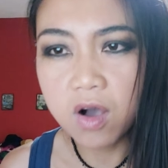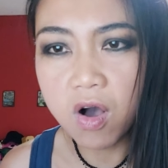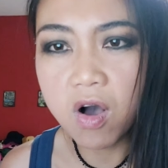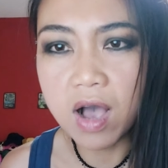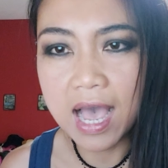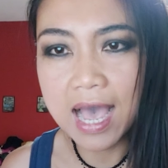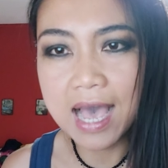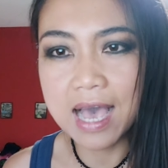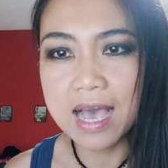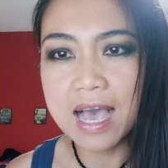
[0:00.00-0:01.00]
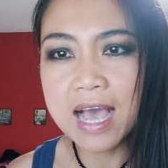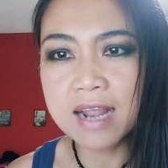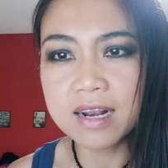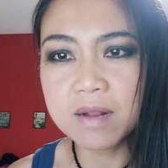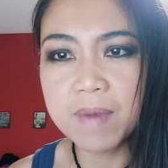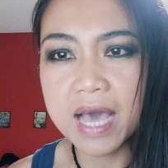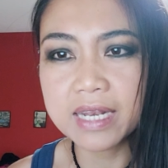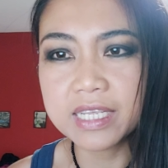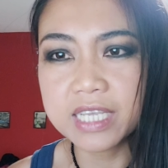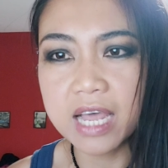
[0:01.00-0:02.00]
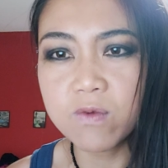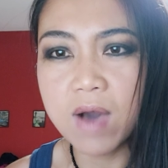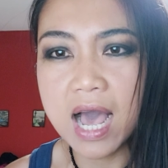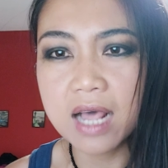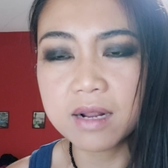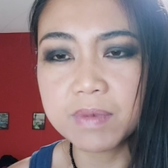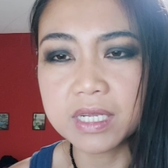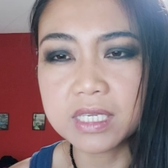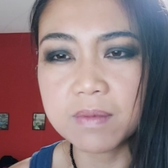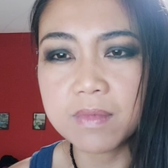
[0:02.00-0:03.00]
ข้อ5 5รัฐบาลดิฉันวางระเบิด